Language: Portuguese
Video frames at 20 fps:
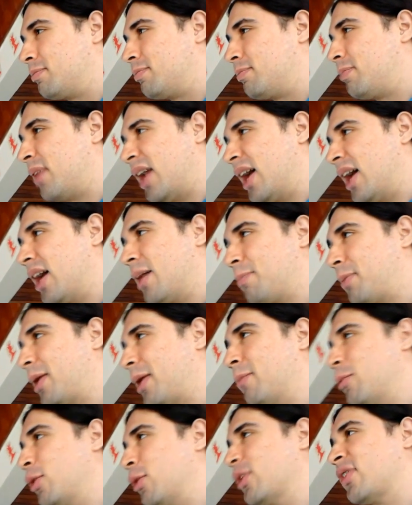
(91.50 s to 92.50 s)

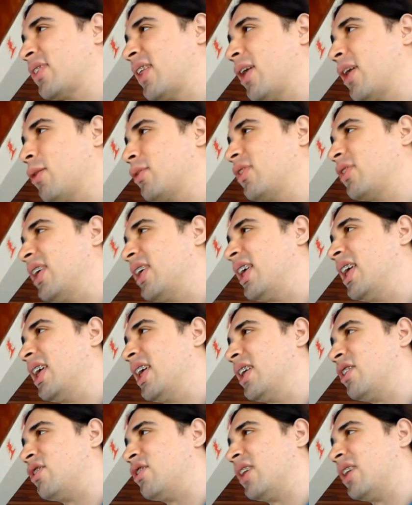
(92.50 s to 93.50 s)
para mostrar o
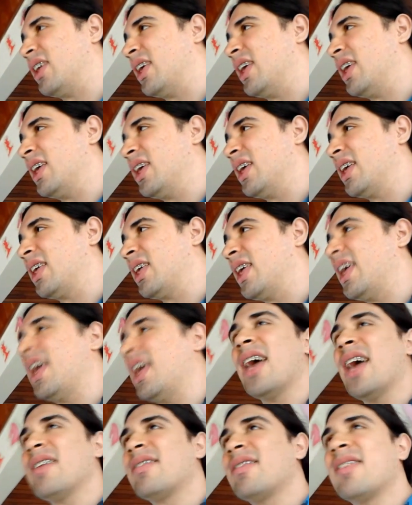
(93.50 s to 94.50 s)
seguinte, que,
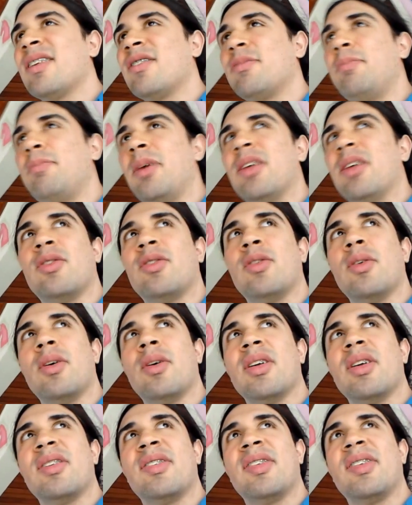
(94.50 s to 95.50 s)
que essas
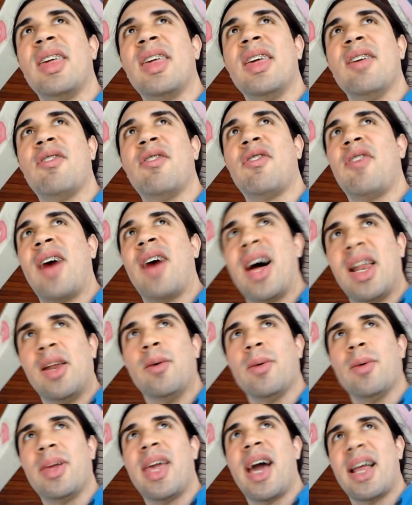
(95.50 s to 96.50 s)
pessoas que
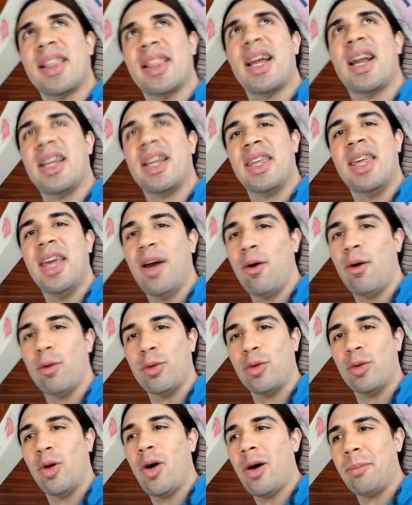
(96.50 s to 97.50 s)
falam que a anarquia é
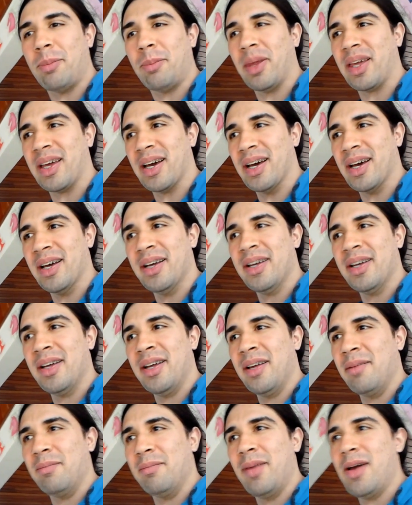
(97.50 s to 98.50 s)
utópica,
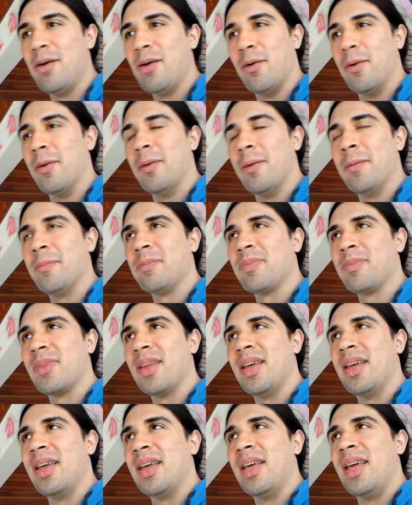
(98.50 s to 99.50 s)
meu,
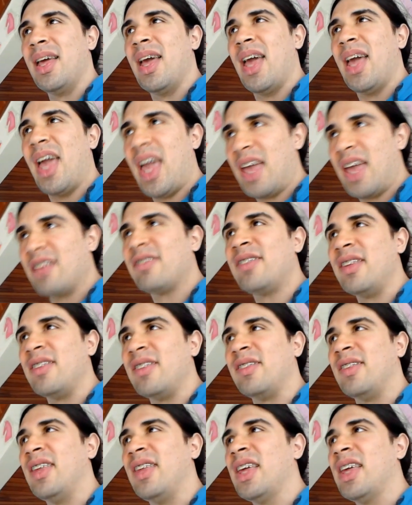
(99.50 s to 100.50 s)
esses
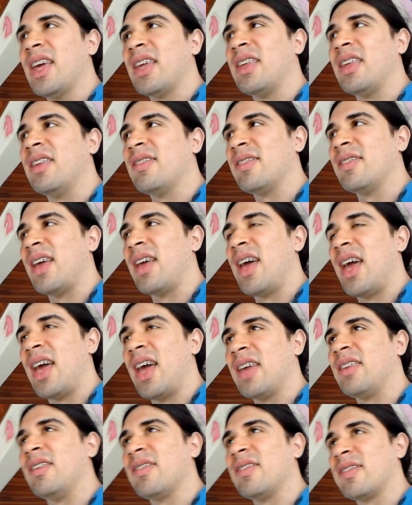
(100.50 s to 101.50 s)
sim é que, é
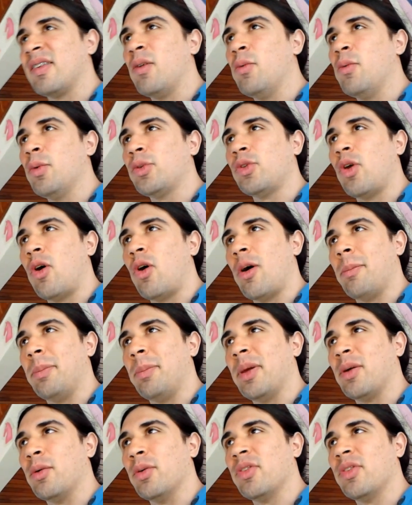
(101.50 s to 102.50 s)
que são
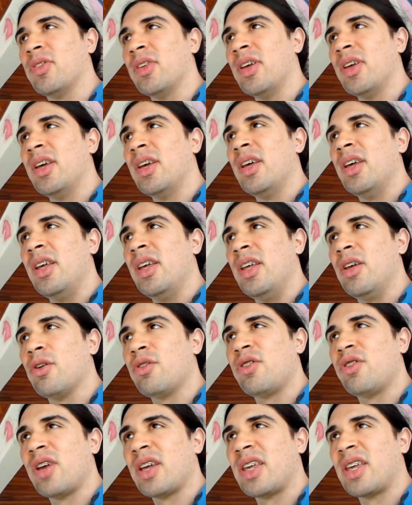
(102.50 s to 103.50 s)
utópicos. E eu
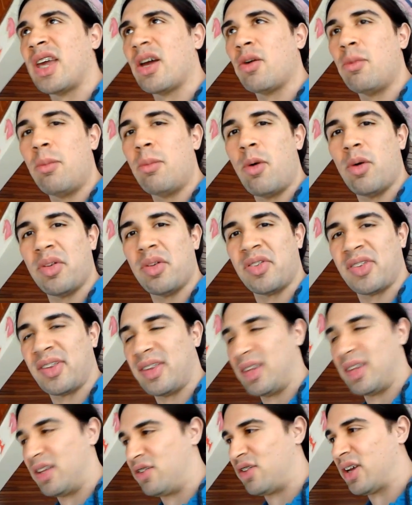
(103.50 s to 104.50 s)
já quero,
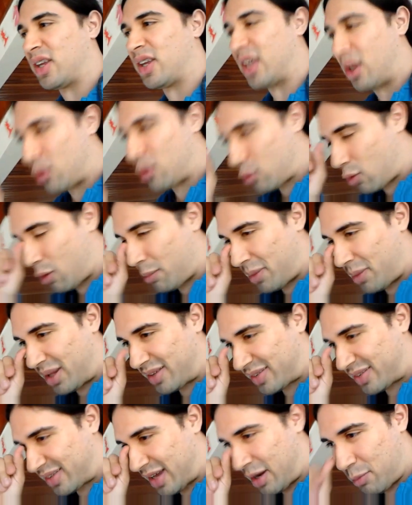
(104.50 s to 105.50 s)
já quero
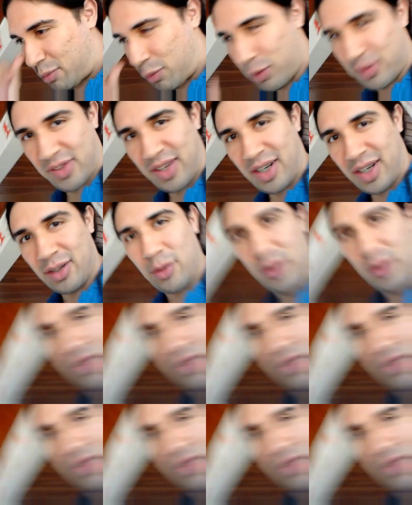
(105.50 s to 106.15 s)
começar mostrando o